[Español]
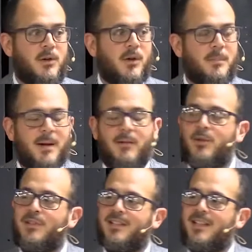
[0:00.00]
Y lo que Pablo
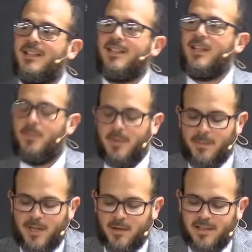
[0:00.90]
nos está diciendo
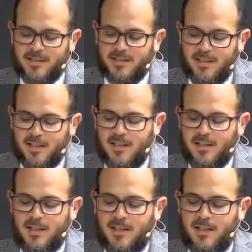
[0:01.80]
primero es,
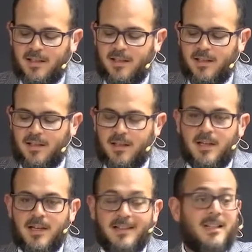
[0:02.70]

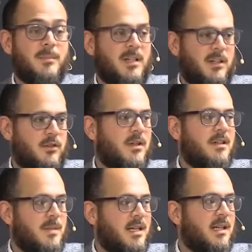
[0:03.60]
estas
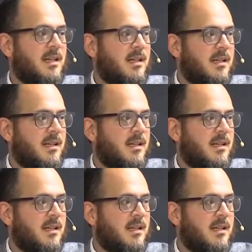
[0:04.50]
bendiciones vienen